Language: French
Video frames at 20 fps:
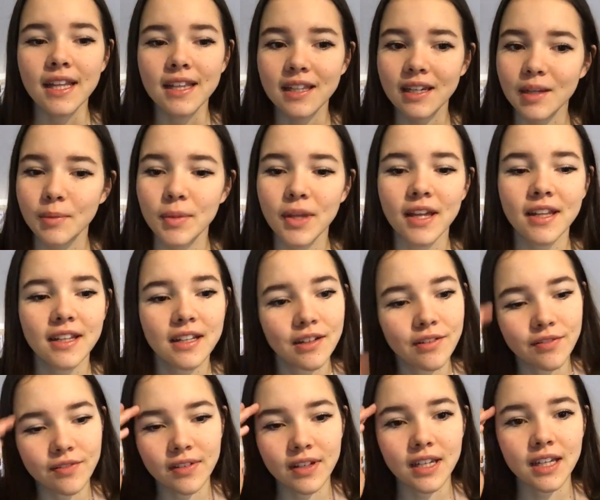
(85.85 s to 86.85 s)
très bien
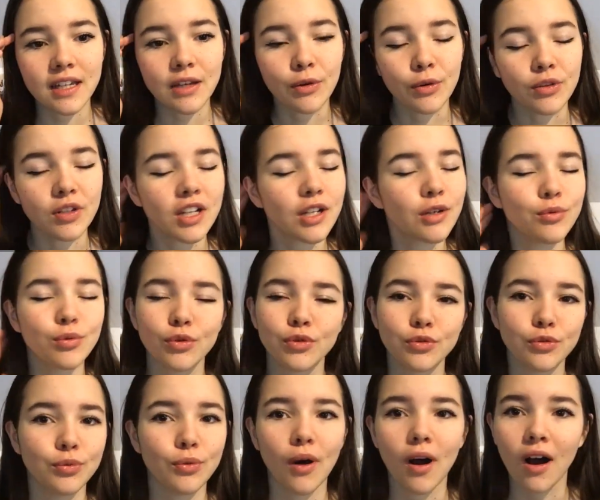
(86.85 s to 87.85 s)
élevé, euh, très
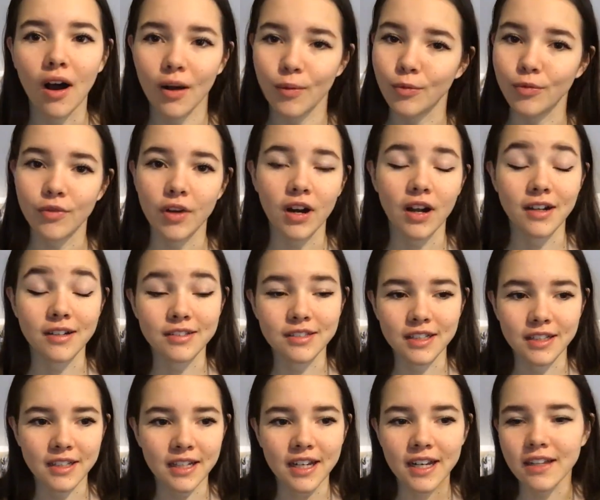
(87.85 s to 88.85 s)
courtois, voilà,
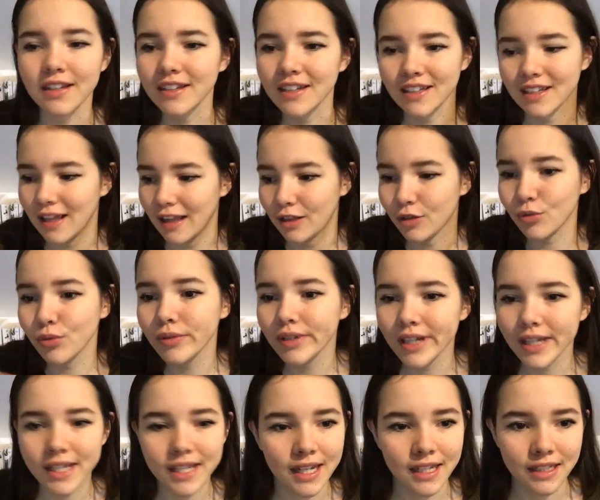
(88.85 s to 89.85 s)
euh,
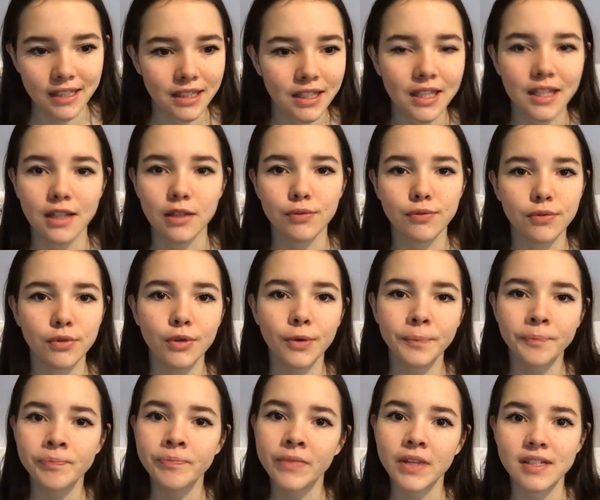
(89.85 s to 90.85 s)
toutes les qualités qu'il faut.
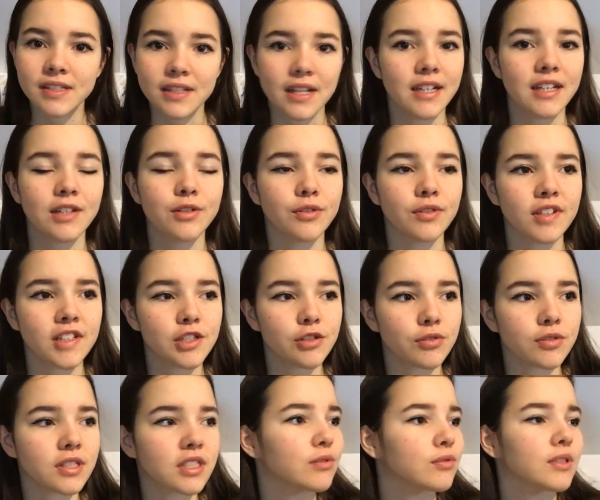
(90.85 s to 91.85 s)
C'est quelqu'un de très
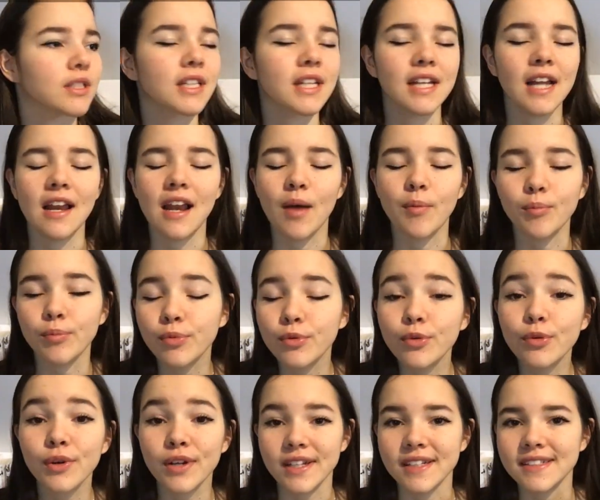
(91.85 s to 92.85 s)
gentil, on dit qu'il a l'âme
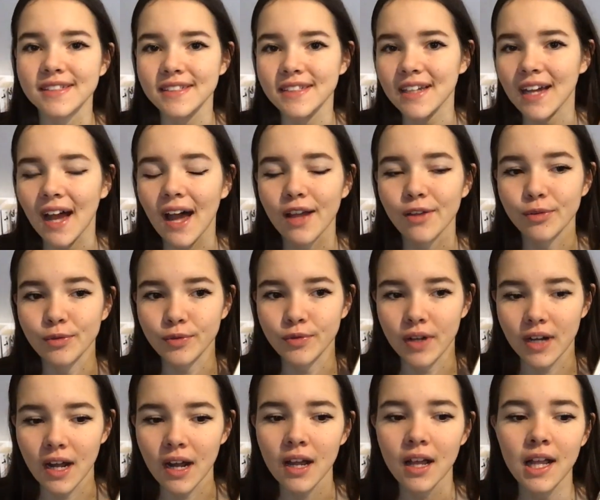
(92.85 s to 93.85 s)
pure, etc. Donc
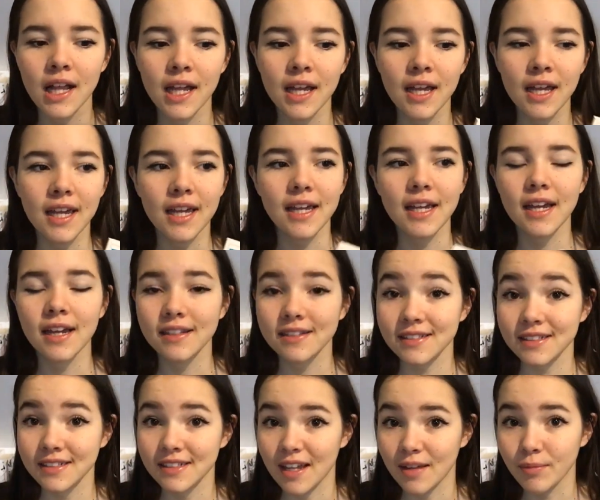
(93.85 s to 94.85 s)
voilà. Et un
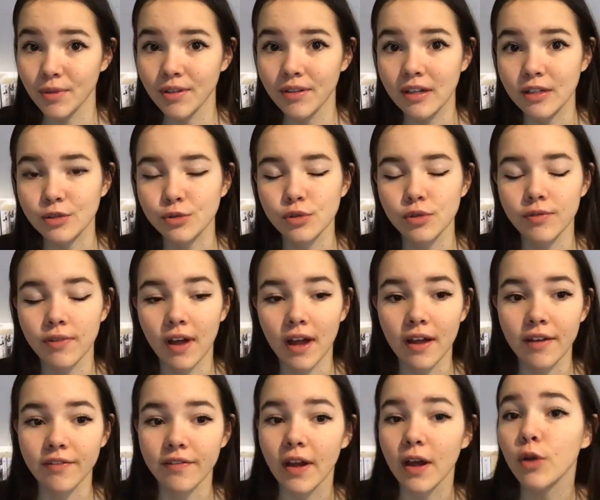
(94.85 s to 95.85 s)
de ses amis un jour
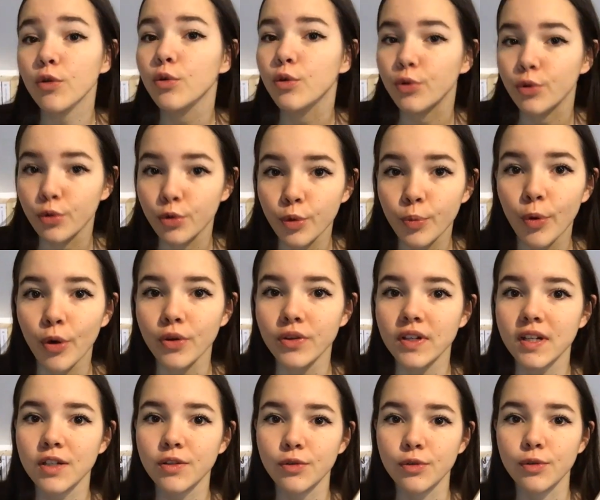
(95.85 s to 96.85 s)
va faire le
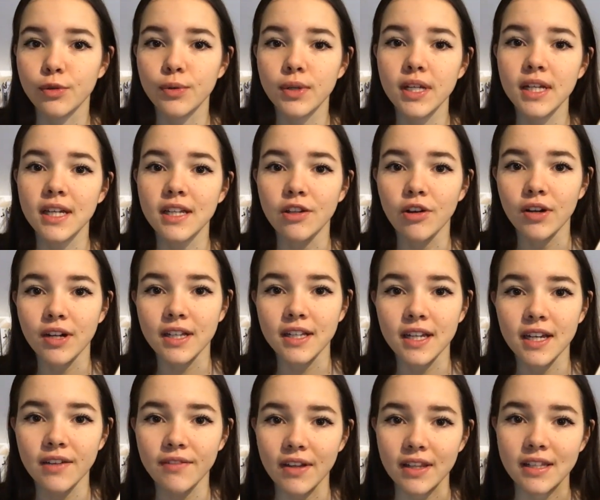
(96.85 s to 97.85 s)
portrait de lui et Dorian
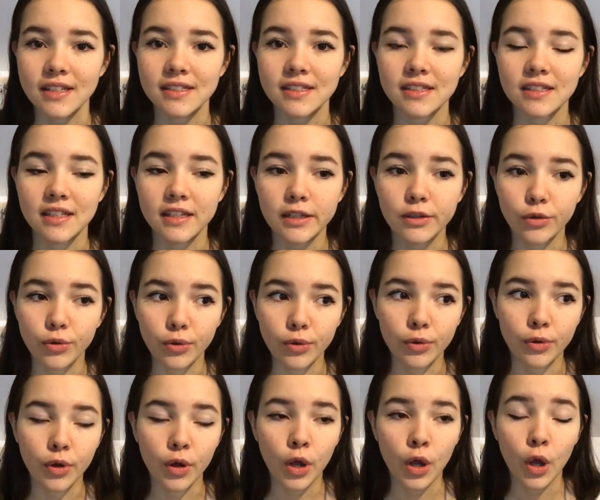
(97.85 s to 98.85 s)
Gray va décider
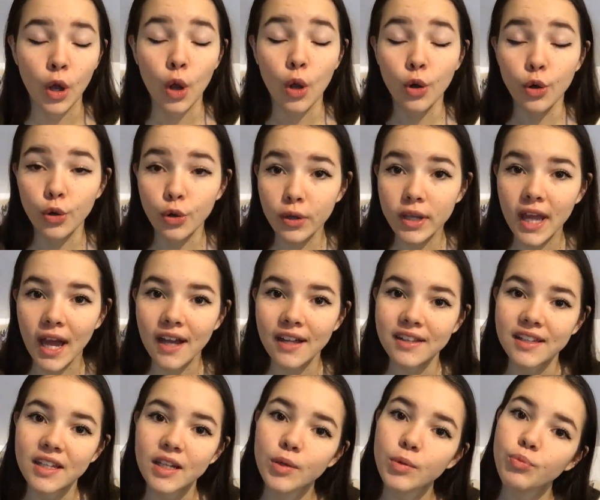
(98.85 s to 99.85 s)
de le
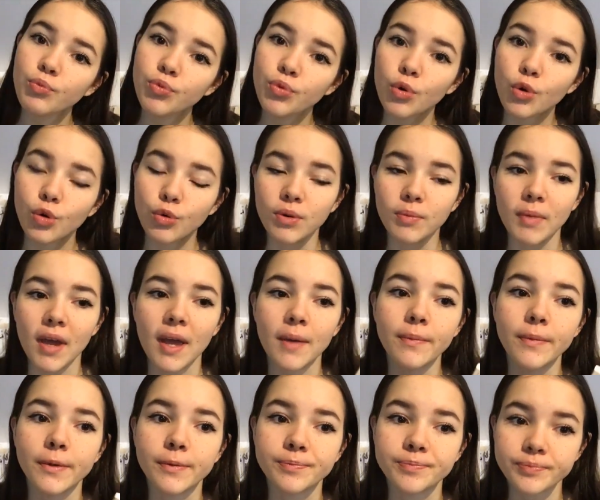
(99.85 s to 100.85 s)
garder pour
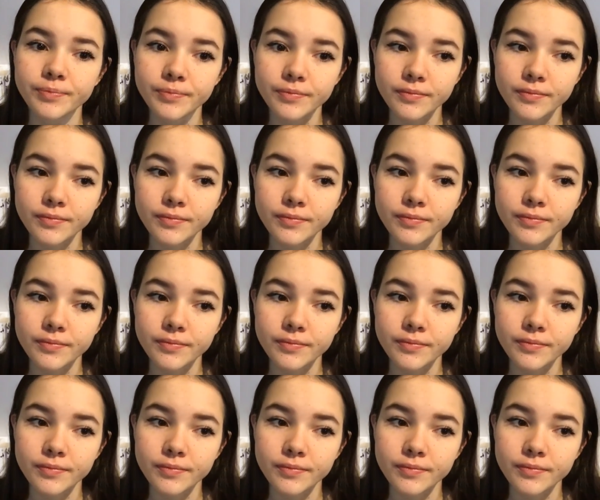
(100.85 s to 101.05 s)
lui-même.